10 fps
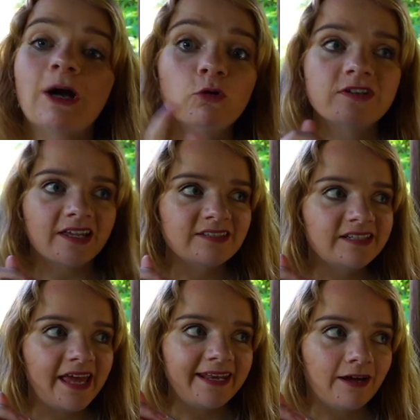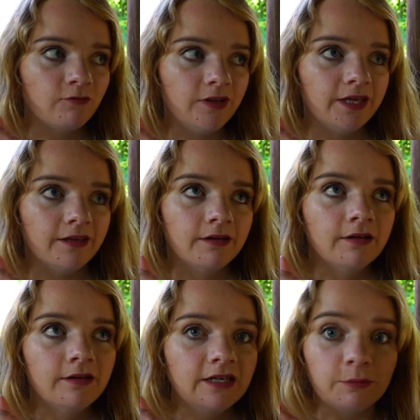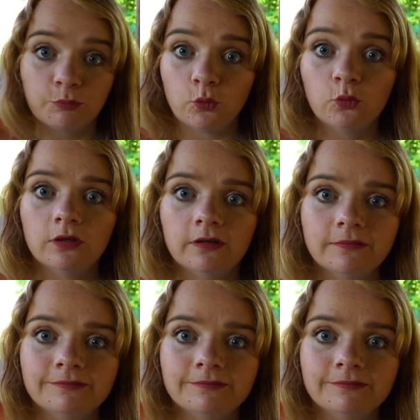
Und das in NRW, in Brühl.